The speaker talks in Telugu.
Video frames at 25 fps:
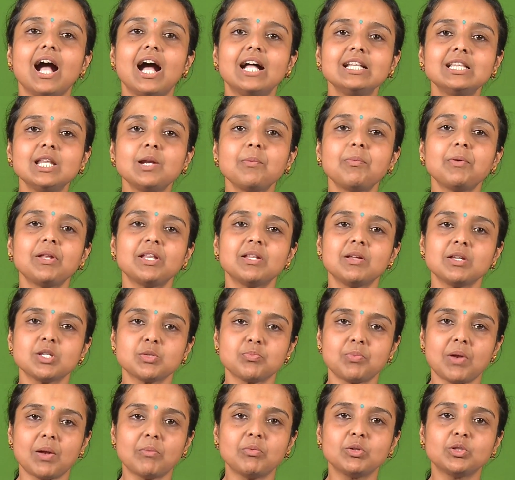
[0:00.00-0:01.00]

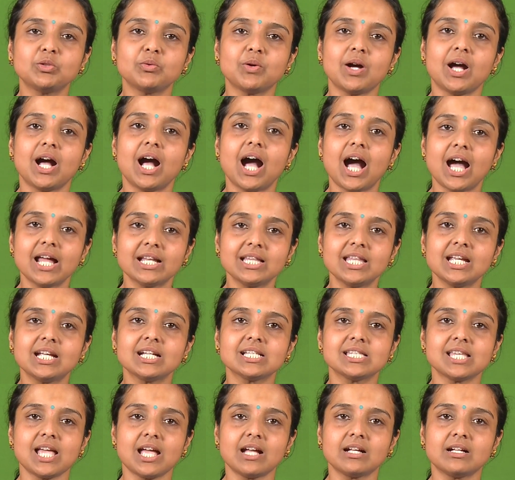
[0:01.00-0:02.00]
ఆంధ్రప్రదేశ్ ప్రభుత్వ
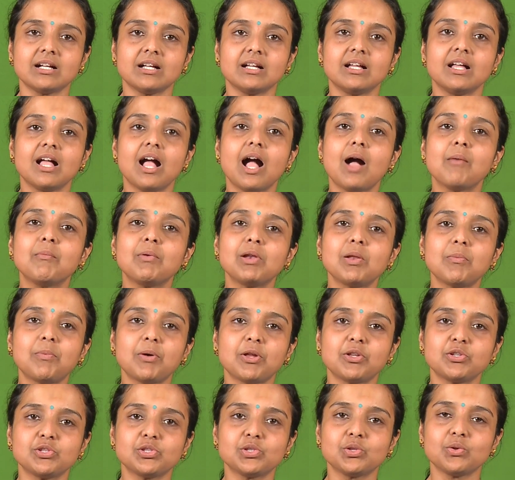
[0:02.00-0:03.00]
ఆర్థిక శాఖ
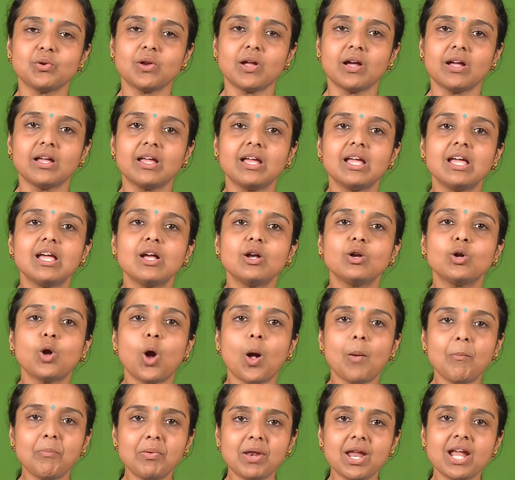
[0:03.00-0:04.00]
అమలుపరుస్తున్న
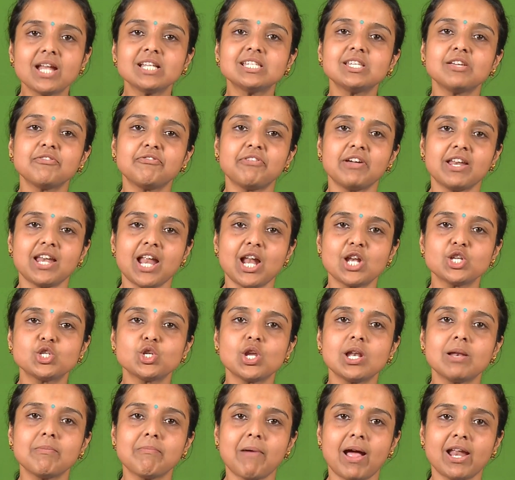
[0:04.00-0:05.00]
కాంప్రిహెన్సివ్
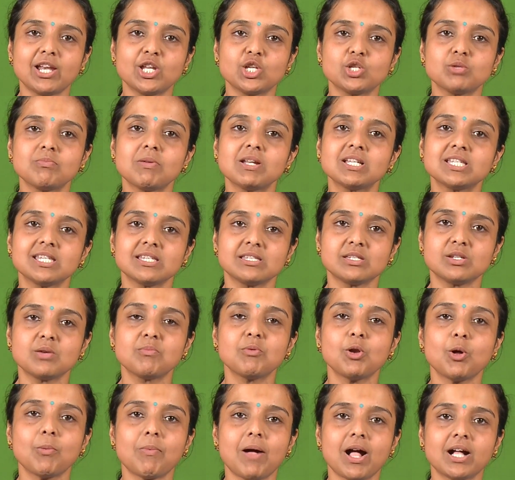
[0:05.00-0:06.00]
ఫైనాన్షియల్ మేనేజ్మెంట్
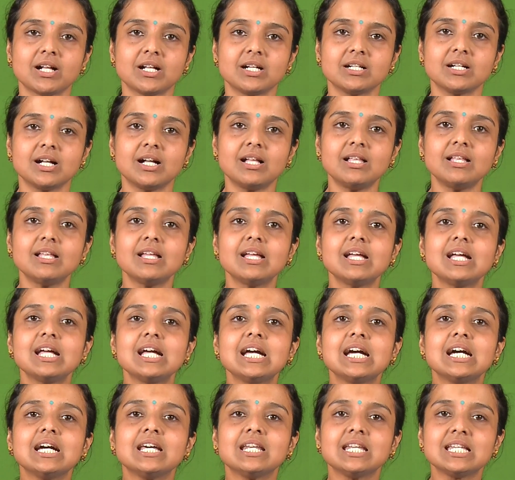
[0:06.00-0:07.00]
సిస్టంలో భాగంగా
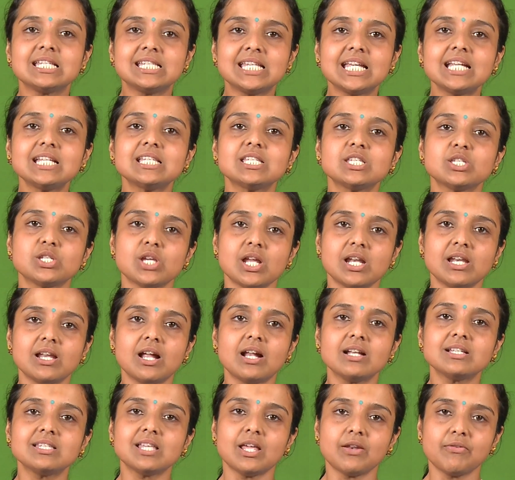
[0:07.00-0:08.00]
రిసీట్స్
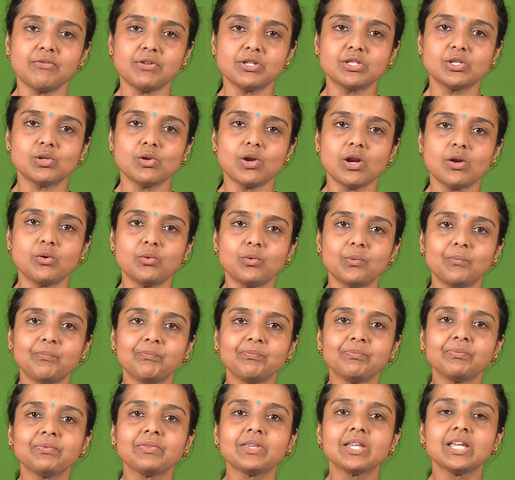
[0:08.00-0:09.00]
చల్లాన్ సర్వీసులను
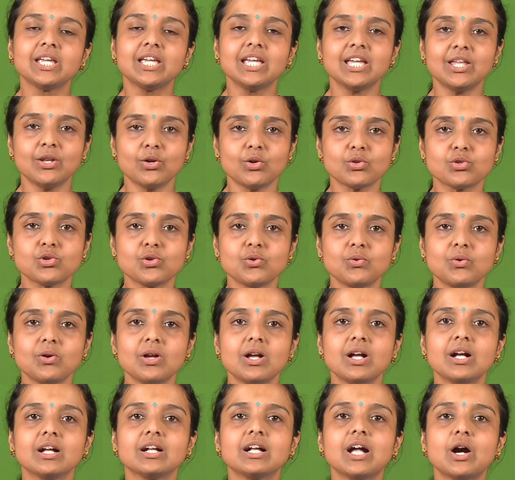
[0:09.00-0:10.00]
ఈరోజు
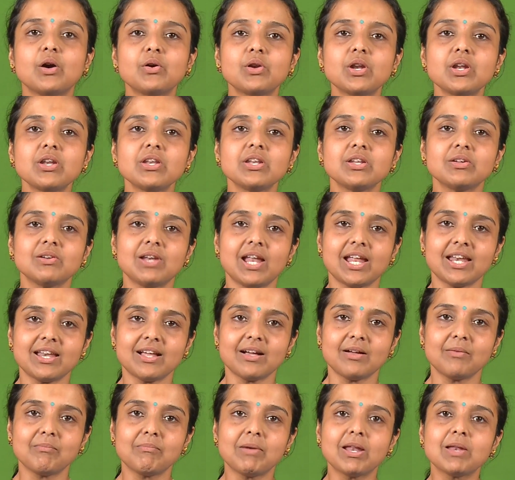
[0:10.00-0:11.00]

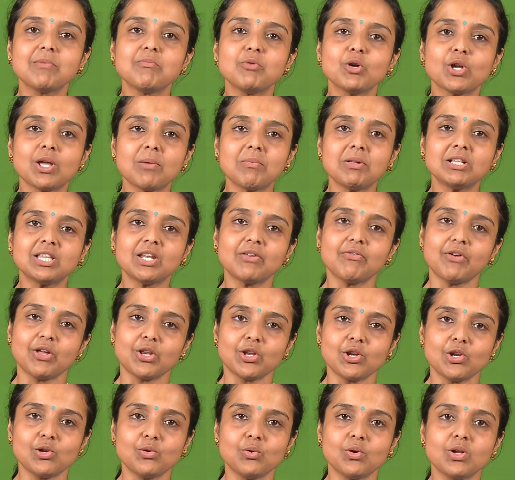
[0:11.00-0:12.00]
గౌరవనీయులైన మన ముఖ్యమంత్రి
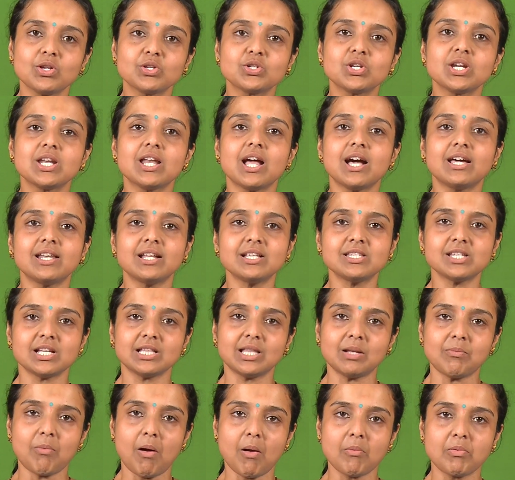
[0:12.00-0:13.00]
వర్యులు శ్రీ నారా
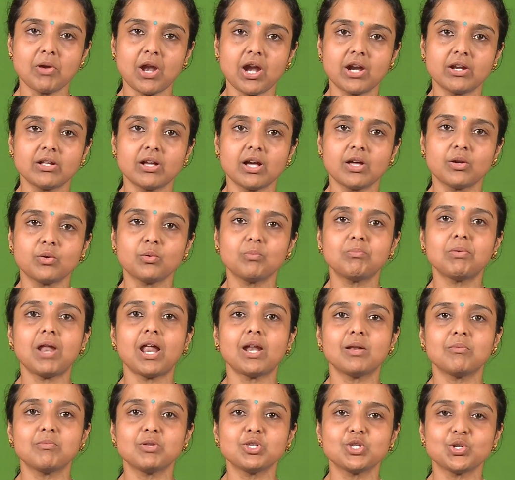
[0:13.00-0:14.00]
చంద్రబాబు నాయుడు గారు
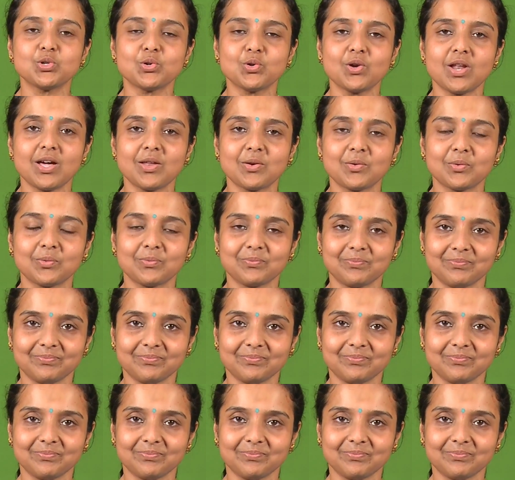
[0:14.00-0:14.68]
ప్రారంభించనున్నారు